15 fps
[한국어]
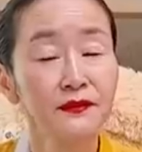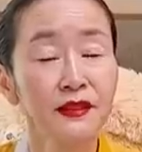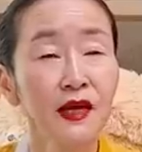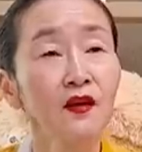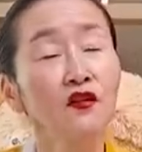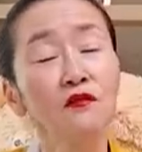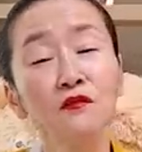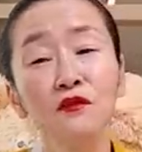
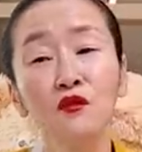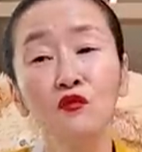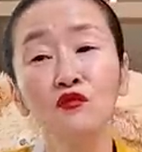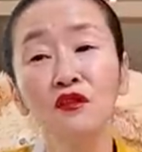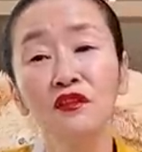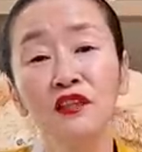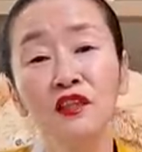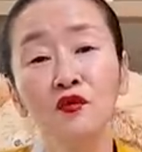자 여러분
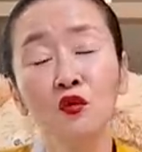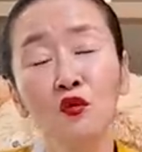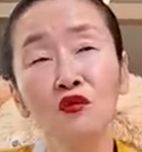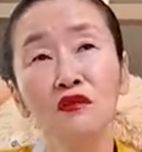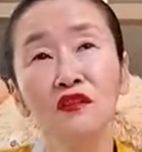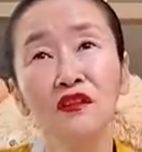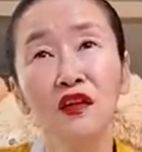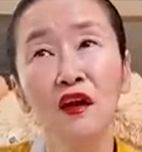오늘
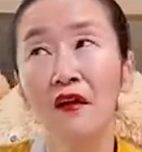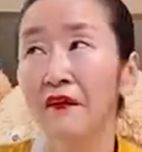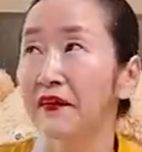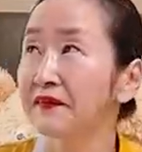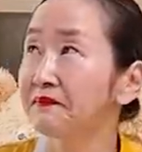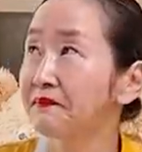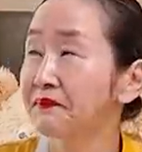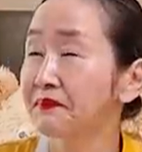
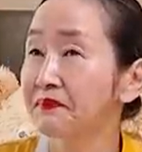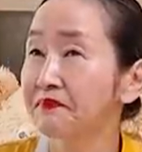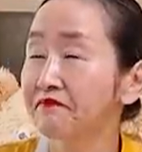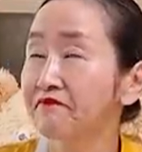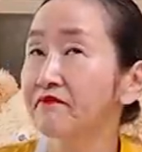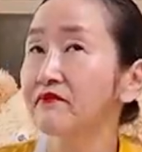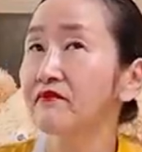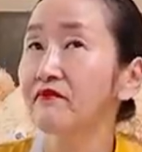티토크는요
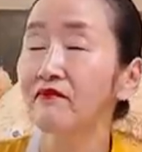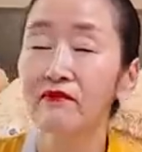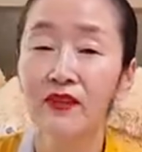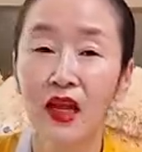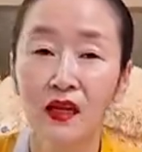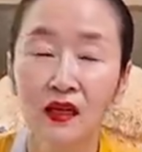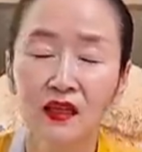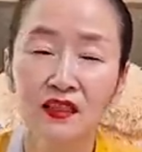
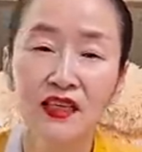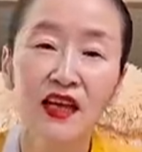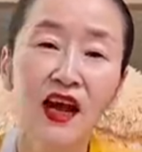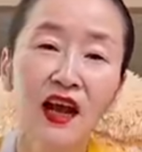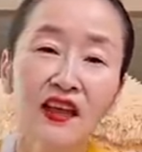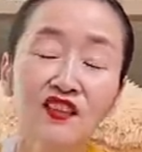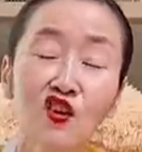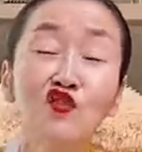
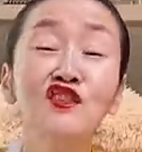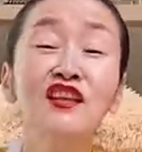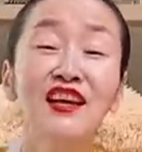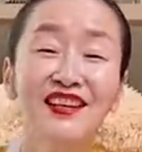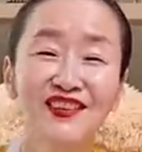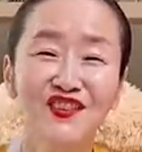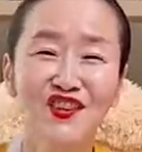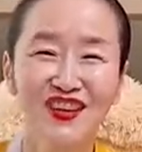제가 전시회
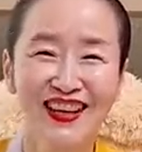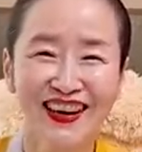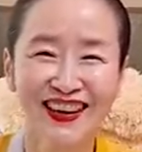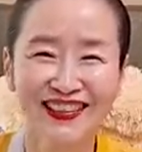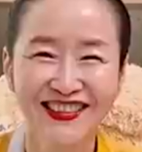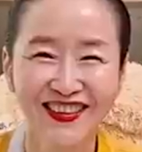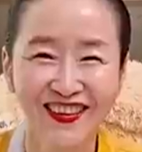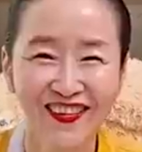일주일간
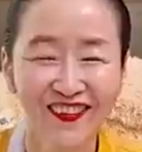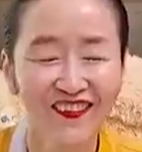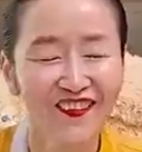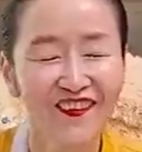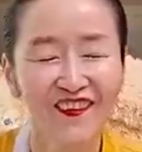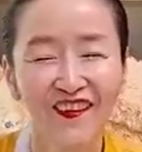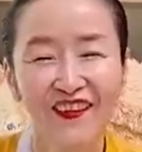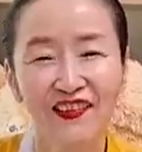
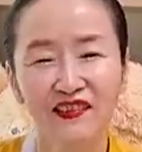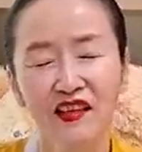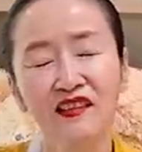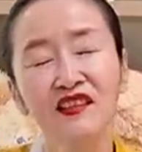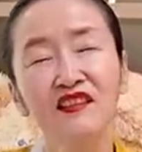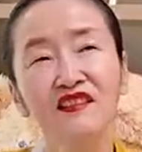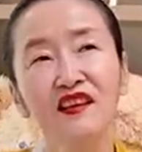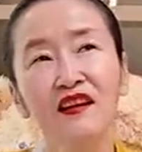했어요
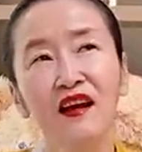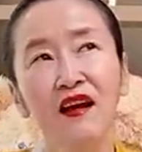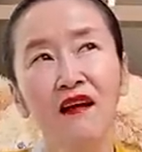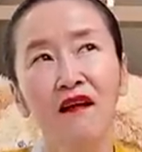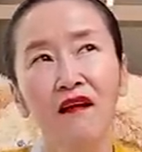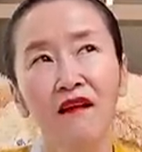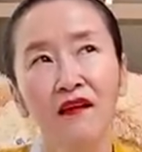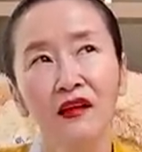사실은
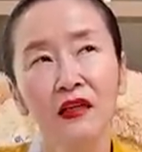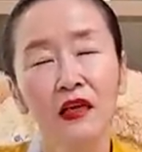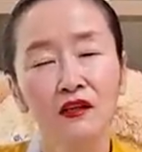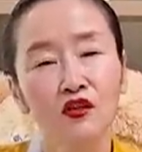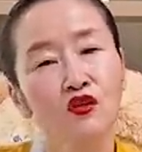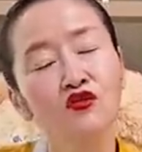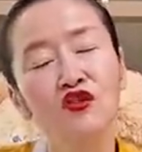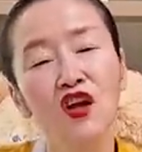제가
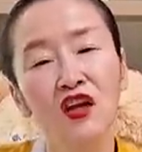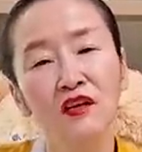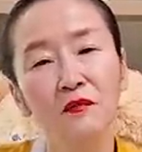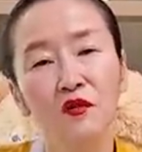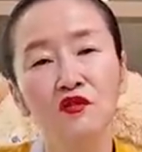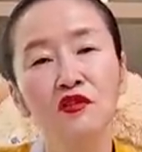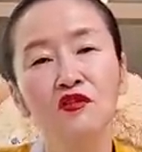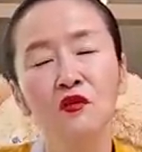전시하기
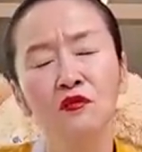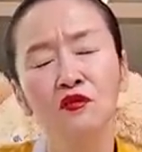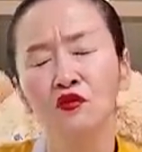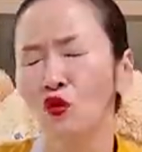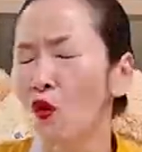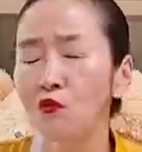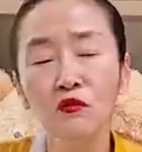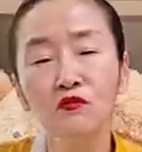며칠 전부터
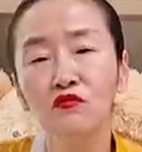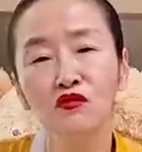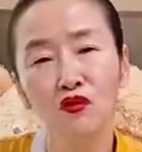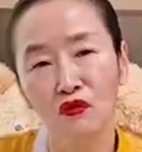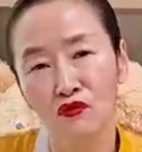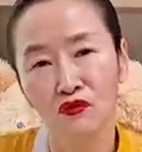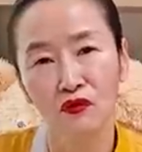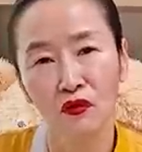너무
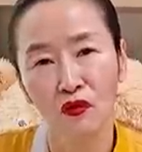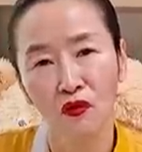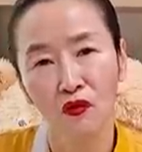무서웠어